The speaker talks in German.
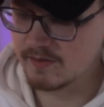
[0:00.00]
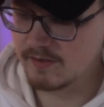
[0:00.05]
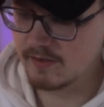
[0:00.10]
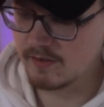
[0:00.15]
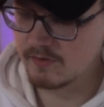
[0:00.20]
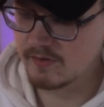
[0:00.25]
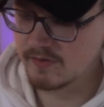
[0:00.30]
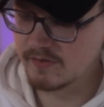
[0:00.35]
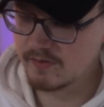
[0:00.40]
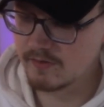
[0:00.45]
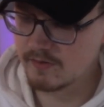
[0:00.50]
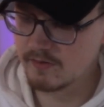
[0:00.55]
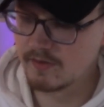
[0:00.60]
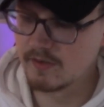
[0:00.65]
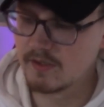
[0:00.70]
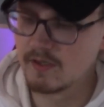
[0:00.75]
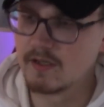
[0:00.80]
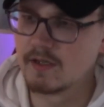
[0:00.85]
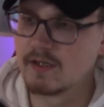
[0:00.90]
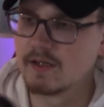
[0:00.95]
raus,
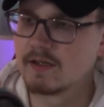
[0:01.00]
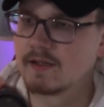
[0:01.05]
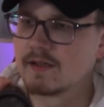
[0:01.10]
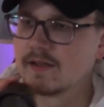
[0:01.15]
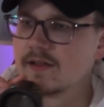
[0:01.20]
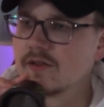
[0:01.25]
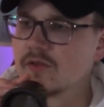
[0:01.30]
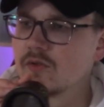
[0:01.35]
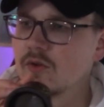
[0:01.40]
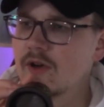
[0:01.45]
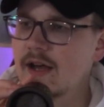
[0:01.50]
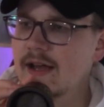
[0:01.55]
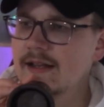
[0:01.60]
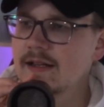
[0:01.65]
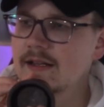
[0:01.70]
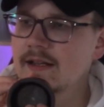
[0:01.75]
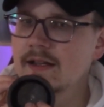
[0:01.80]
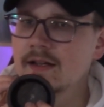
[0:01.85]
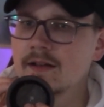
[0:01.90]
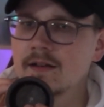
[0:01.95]
hier so
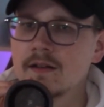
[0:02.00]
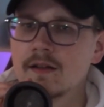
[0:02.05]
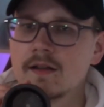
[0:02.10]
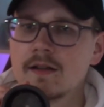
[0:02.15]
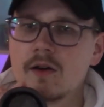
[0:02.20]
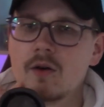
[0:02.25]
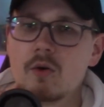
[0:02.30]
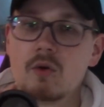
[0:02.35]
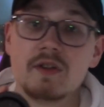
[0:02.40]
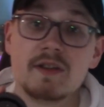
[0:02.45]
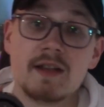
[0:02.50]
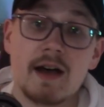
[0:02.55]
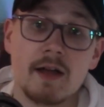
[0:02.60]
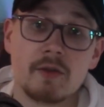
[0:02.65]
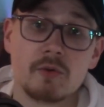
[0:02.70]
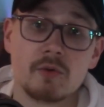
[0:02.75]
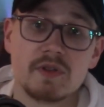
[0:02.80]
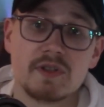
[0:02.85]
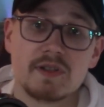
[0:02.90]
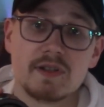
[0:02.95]
reinlegen und
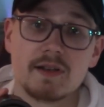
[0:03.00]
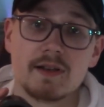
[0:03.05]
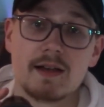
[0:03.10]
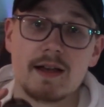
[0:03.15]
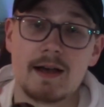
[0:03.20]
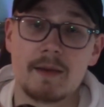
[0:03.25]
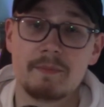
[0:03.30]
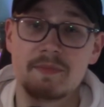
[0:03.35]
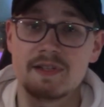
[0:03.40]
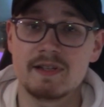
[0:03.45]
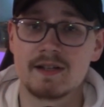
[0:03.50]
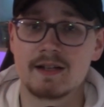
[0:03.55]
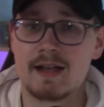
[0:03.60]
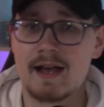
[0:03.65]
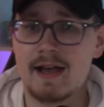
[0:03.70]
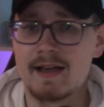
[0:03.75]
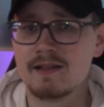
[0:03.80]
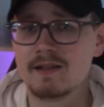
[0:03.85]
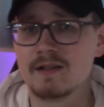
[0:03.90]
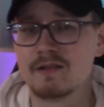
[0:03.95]
dadurch habt ihr
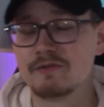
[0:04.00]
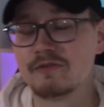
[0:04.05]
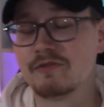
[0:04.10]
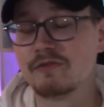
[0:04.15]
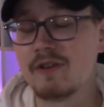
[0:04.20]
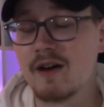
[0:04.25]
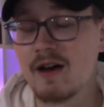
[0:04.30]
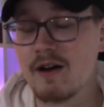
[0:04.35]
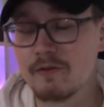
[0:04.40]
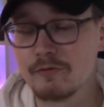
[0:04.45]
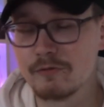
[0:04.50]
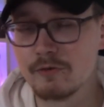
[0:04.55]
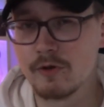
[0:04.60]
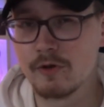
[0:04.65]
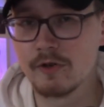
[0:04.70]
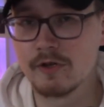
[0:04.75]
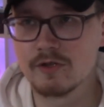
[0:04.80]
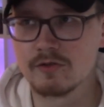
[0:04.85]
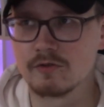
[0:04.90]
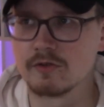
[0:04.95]
keine Gefahr für
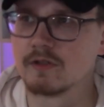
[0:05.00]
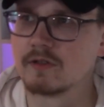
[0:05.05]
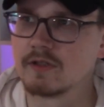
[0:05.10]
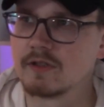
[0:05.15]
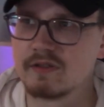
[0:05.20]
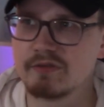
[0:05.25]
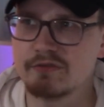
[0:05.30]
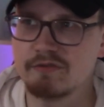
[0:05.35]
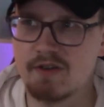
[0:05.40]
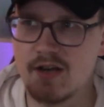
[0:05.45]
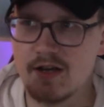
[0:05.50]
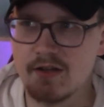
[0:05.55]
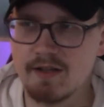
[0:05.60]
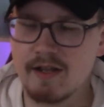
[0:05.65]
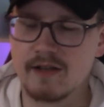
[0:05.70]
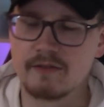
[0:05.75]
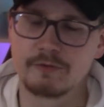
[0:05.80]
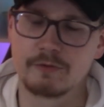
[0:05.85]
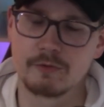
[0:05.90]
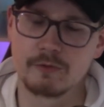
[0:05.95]
euch oder Gefahr in
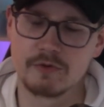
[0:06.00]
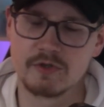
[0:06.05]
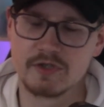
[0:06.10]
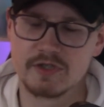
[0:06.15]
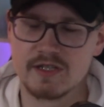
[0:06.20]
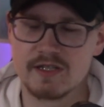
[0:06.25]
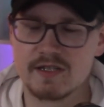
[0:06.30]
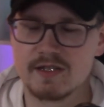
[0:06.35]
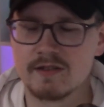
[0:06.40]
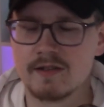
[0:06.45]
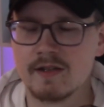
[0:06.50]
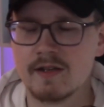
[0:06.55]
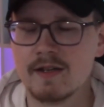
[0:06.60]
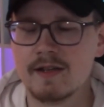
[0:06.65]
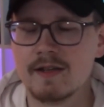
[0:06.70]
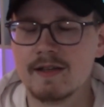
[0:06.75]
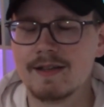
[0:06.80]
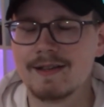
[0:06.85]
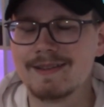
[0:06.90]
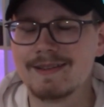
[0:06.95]
Anführungsstrichen,
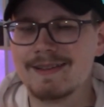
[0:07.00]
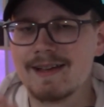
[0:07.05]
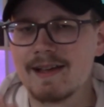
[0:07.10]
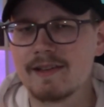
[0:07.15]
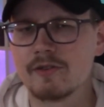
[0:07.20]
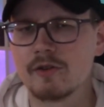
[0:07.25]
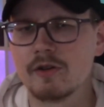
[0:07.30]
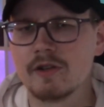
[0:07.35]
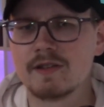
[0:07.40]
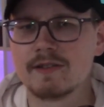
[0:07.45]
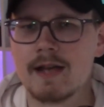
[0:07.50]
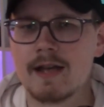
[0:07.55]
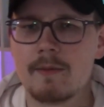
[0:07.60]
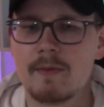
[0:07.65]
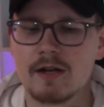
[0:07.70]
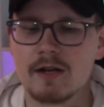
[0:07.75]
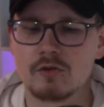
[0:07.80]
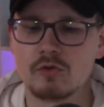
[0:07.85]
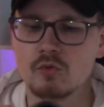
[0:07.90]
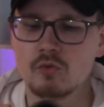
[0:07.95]
dass euch
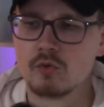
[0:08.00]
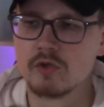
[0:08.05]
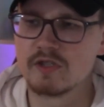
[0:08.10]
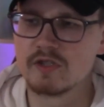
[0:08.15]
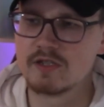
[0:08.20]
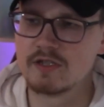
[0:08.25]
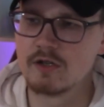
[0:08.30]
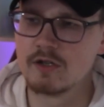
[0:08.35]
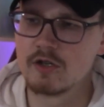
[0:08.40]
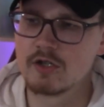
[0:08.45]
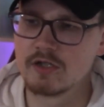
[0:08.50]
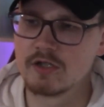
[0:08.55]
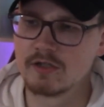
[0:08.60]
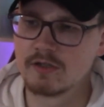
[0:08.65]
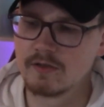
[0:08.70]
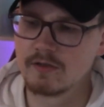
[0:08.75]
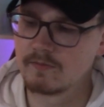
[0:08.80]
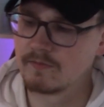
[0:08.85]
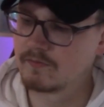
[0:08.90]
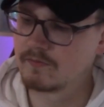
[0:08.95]
Tabak durch die
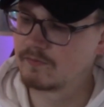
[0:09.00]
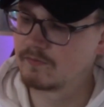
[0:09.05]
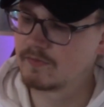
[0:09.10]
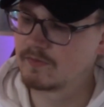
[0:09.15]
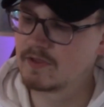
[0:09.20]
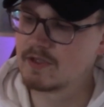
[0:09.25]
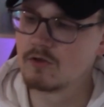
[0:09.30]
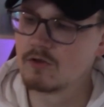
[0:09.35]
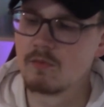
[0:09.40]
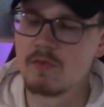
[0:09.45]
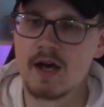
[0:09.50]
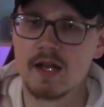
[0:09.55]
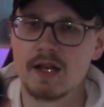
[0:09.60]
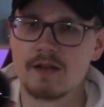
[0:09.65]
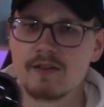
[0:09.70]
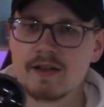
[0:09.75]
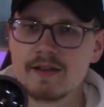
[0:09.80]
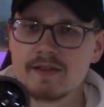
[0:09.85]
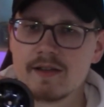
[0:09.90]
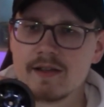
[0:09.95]
Löcher, die
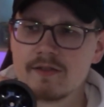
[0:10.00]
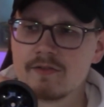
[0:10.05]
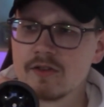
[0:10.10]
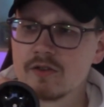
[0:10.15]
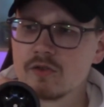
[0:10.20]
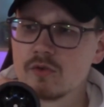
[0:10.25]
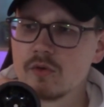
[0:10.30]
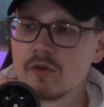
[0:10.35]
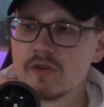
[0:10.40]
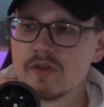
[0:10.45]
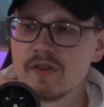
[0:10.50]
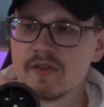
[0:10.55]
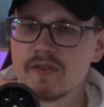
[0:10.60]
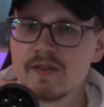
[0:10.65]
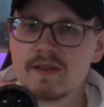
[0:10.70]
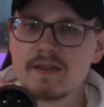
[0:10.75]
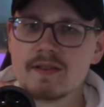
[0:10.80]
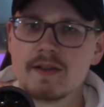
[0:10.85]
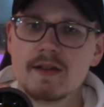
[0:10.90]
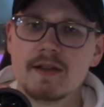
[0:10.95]
normalerweise etwas größer
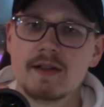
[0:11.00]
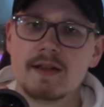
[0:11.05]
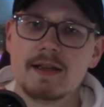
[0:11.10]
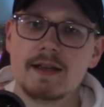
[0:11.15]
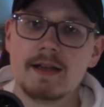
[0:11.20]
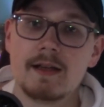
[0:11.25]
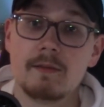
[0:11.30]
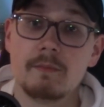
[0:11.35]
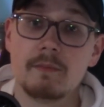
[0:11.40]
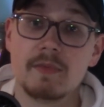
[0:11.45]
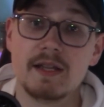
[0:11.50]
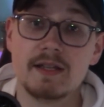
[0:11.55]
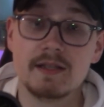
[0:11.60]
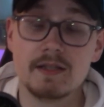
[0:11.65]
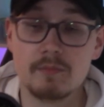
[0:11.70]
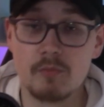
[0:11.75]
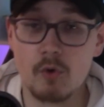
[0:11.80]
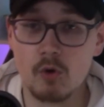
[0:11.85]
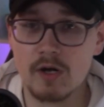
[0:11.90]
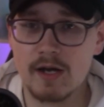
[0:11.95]
sind, ähm, in
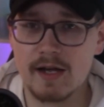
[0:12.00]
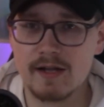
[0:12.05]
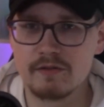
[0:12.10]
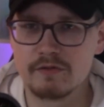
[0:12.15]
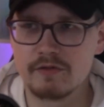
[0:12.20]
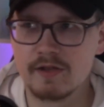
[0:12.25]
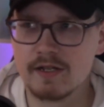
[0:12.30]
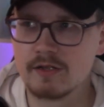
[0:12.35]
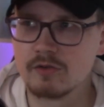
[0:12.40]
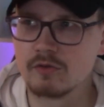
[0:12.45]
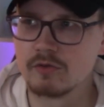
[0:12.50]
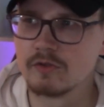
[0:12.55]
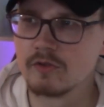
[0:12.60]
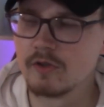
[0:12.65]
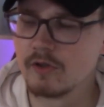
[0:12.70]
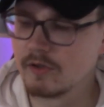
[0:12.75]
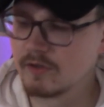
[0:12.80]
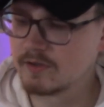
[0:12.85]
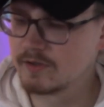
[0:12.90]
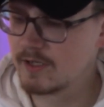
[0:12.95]
die Bowl reinfällt und
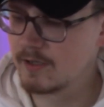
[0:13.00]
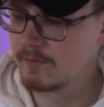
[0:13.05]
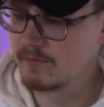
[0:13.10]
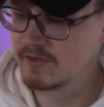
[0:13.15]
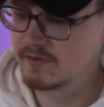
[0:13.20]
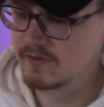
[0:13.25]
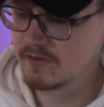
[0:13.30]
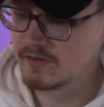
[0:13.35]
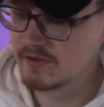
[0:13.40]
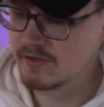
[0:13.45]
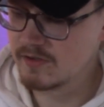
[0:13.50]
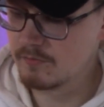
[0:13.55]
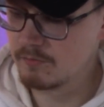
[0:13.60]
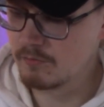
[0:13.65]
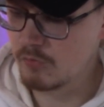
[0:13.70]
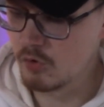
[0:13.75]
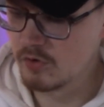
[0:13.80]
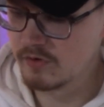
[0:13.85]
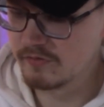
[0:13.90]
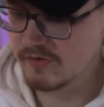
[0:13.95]
euch damit die
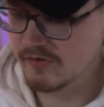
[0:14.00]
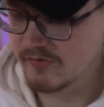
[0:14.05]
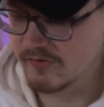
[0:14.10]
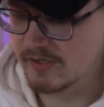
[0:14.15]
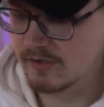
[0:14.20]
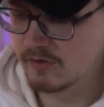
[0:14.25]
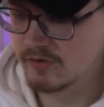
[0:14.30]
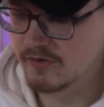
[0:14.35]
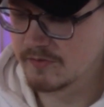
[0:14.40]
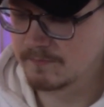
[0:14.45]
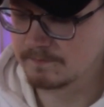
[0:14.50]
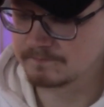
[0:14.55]
Bowl versaut.